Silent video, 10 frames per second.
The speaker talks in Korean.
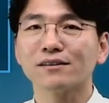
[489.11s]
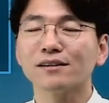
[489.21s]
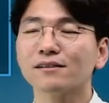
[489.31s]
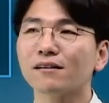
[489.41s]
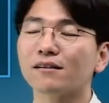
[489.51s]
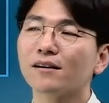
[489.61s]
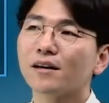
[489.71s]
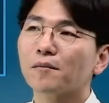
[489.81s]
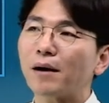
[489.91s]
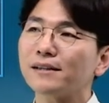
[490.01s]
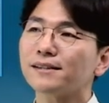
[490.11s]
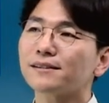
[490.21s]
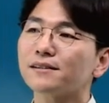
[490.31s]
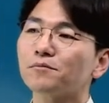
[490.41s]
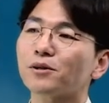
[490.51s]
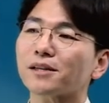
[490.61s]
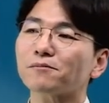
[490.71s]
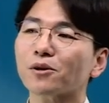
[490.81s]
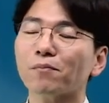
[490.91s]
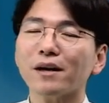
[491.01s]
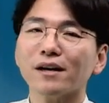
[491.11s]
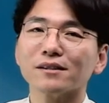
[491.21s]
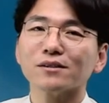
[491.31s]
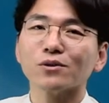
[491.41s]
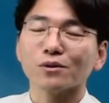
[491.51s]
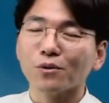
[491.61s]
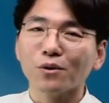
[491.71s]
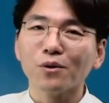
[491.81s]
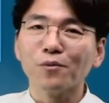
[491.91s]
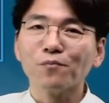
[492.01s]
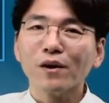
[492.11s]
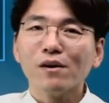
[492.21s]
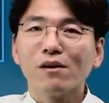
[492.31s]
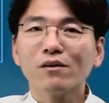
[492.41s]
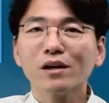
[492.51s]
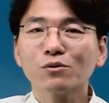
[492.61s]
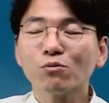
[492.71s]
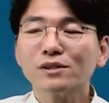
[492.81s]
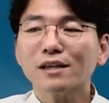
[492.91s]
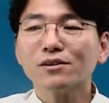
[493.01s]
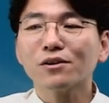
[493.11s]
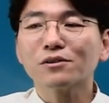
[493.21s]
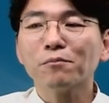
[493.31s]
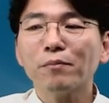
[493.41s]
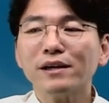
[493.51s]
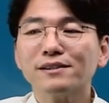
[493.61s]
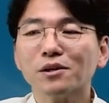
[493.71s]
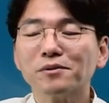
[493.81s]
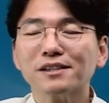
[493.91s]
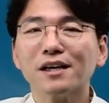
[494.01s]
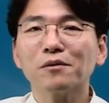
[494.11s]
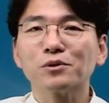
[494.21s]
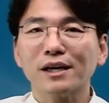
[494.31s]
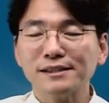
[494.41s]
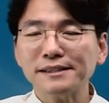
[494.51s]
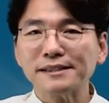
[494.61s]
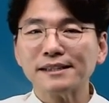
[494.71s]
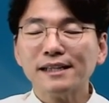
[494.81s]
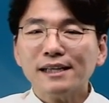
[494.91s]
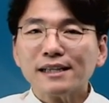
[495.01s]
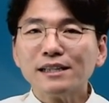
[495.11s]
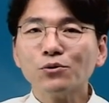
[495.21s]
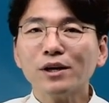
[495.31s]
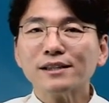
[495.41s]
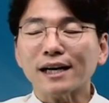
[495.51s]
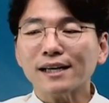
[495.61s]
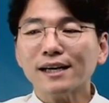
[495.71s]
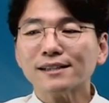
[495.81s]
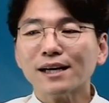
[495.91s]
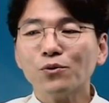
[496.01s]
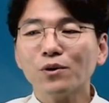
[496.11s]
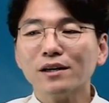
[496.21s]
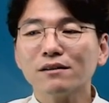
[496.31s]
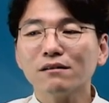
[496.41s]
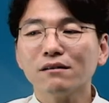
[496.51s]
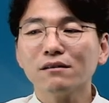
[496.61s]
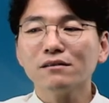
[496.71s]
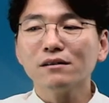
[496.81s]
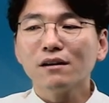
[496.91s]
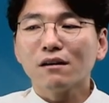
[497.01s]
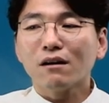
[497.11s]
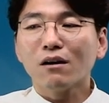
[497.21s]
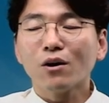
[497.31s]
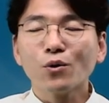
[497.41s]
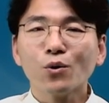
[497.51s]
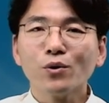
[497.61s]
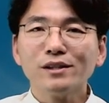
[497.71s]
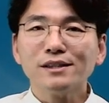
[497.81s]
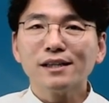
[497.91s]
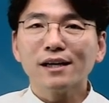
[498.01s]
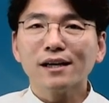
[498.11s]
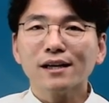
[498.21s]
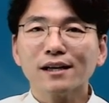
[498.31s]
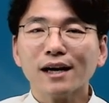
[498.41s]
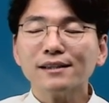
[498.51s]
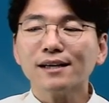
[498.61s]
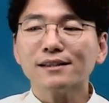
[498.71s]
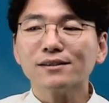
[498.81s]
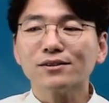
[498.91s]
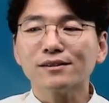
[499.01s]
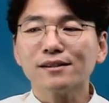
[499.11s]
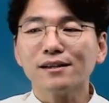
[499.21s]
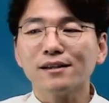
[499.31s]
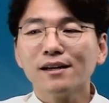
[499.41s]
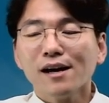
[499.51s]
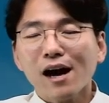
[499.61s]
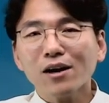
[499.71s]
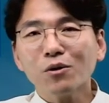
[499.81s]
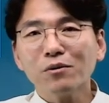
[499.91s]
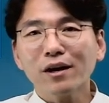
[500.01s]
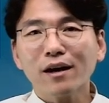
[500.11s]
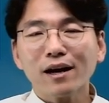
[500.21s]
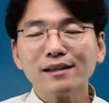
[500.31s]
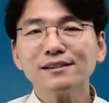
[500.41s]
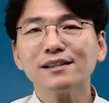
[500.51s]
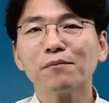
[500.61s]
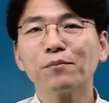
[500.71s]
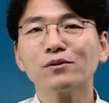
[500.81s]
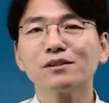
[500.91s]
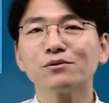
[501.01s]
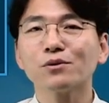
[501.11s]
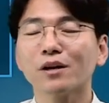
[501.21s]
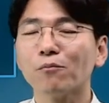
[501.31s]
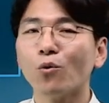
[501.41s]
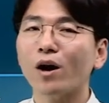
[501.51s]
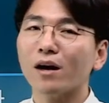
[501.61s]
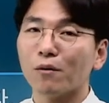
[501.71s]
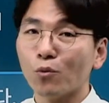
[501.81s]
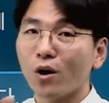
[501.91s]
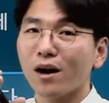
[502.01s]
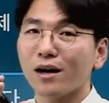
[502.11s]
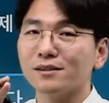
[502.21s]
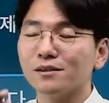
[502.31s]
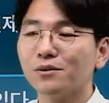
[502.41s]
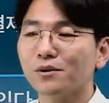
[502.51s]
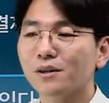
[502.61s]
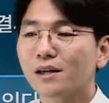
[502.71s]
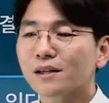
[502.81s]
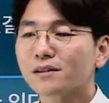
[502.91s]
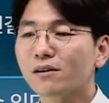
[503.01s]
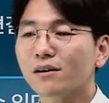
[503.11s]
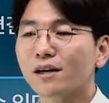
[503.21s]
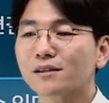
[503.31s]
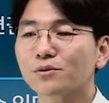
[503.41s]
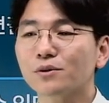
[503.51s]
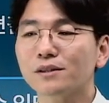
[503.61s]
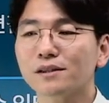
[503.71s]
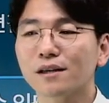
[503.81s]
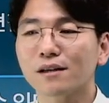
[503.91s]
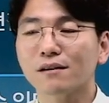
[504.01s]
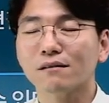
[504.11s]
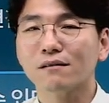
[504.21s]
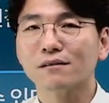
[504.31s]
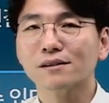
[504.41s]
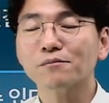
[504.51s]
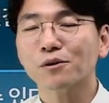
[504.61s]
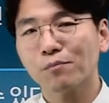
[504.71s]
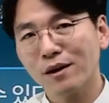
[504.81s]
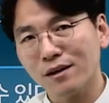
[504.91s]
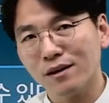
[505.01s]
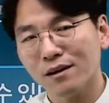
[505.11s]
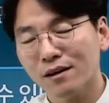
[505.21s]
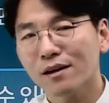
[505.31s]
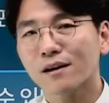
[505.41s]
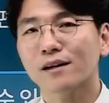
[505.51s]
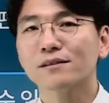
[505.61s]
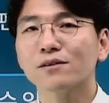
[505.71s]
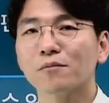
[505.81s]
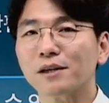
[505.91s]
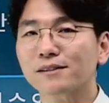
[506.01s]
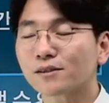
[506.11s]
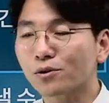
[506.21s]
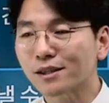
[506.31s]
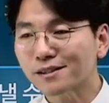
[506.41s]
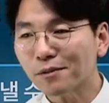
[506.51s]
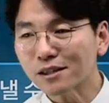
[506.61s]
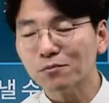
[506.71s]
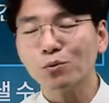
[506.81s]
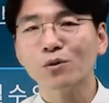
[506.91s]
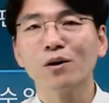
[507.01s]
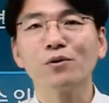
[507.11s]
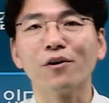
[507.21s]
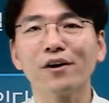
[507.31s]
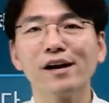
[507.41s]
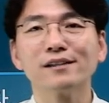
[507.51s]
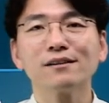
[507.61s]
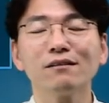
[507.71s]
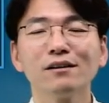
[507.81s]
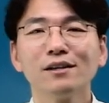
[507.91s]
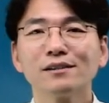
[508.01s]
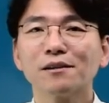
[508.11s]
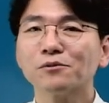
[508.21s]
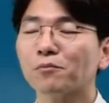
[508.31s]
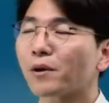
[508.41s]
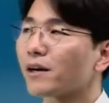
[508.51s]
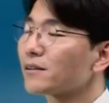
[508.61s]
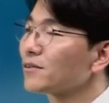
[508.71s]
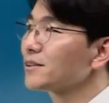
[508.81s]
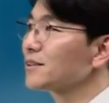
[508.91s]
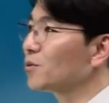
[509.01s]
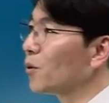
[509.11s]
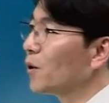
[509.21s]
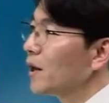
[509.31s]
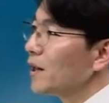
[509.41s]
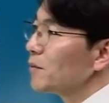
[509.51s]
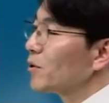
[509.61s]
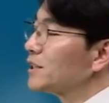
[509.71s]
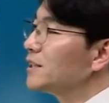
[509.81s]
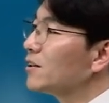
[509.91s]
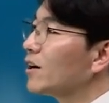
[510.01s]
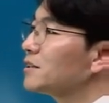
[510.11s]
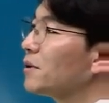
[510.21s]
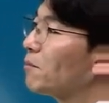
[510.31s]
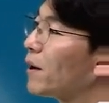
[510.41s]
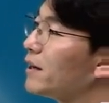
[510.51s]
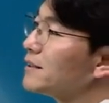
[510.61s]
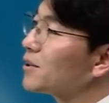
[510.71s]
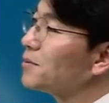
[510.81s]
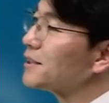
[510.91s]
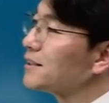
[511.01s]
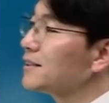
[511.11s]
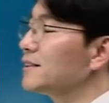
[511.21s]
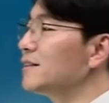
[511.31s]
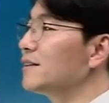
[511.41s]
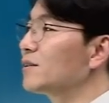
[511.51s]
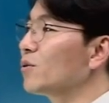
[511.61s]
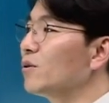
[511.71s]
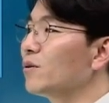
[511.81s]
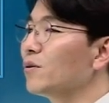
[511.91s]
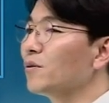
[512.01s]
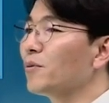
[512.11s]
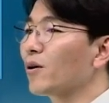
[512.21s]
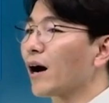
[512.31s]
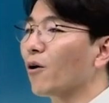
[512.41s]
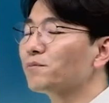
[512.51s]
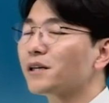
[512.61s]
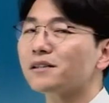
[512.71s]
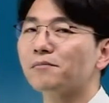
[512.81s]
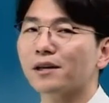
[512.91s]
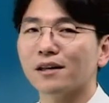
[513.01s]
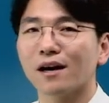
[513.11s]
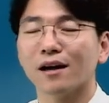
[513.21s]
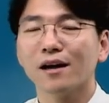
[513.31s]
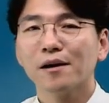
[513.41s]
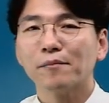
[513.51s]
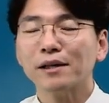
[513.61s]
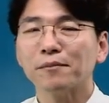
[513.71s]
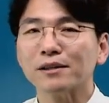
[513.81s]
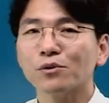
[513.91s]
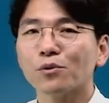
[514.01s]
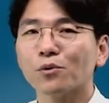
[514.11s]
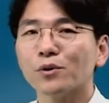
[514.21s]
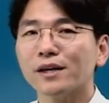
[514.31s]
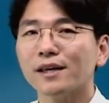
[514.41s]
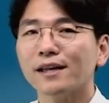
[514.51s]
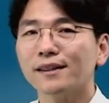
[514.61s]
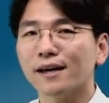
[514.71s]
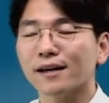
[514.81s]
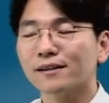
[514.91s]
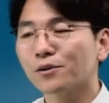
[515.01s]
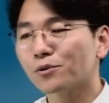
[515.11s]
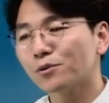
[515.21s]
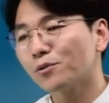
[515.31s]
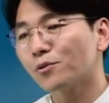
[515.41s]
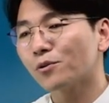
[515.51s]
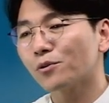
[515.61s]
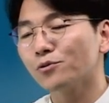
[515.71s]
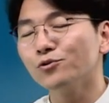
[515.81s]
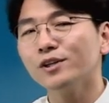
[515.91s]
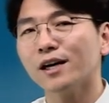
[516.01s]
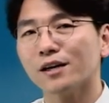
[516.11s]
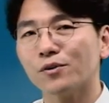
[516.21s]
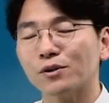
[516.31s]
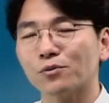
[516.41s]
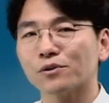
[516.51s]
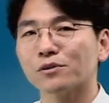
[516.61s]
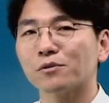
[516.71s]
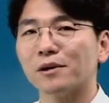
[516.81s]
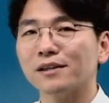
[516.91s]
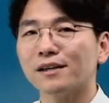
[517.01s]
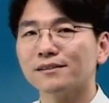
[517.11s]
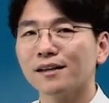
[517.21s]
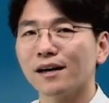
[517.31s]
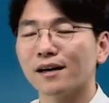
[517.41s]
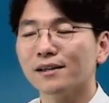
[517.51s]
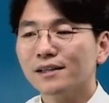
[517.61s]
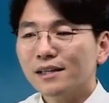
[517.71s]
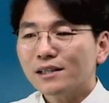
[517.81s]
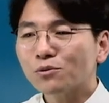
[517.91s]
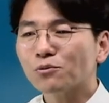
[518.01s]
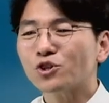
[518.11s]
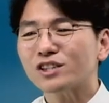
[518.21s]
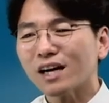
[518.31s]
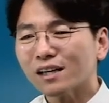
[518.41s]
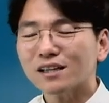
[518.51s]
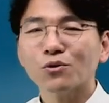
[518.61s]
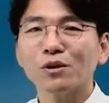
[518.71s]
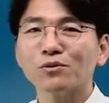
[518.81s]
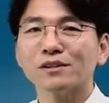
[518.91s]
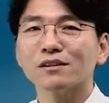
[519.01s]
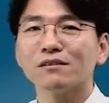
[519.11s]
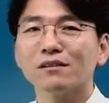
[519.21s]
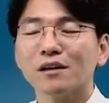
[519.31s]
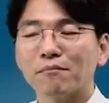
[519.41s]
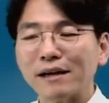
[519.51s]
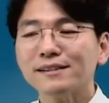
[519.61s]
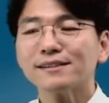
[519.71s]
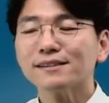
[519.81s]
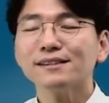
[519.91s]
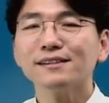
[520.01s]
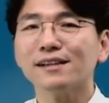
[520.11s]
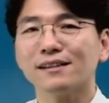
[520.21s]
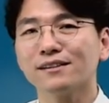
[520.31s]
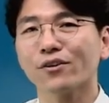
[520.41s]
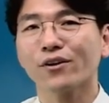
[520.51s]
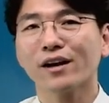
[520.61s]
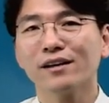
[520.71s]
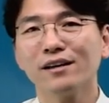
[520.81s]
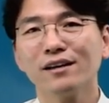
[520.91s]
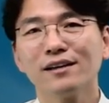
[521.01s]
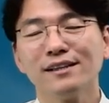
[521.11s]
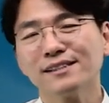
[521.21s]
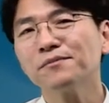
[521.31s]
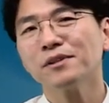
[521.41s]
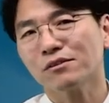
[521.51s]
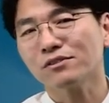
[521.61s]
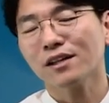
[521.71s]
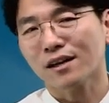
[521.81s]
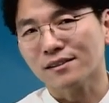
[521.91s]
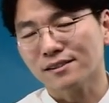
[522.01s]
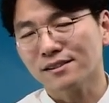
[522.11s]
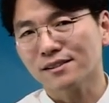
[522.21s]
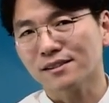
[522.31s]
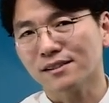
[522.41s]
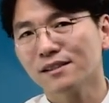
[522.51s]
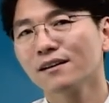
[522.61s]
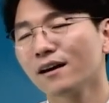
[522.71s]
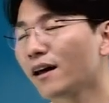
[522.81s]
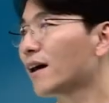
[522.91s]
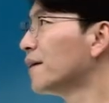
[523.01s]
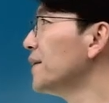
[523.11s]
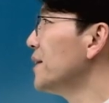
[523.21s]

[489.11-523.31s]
그래서 많이 쓰는 뭐 삼성페이 같은 것도 어 이게 독자적인 어떤 페이 서비스라기보다는 기존에 자기가 사용하던 어요 이제 카드 같은 것들을 한꺼번에 카드 지갑 형식으로 이렇게 모아 모아 가지고 그걸 가지고 이제 어 삼성페이 같은 거를 많이 쓰죠. 이 스마트폰하고 연계해서 삼성페이 같은 걸 쓰고 뭐 진정한 의미의 페이 서비스들도 뭐 각 업체들마다 많이 만들어 놓고 있긴 한데 그리고 그, 그걸로 유인하기 위한 노력들도 많이 하는데 좀 귀찮기도 하고 그래서 많이 쓰지는 않는 경향이 있습니다. 우리나라는. 예.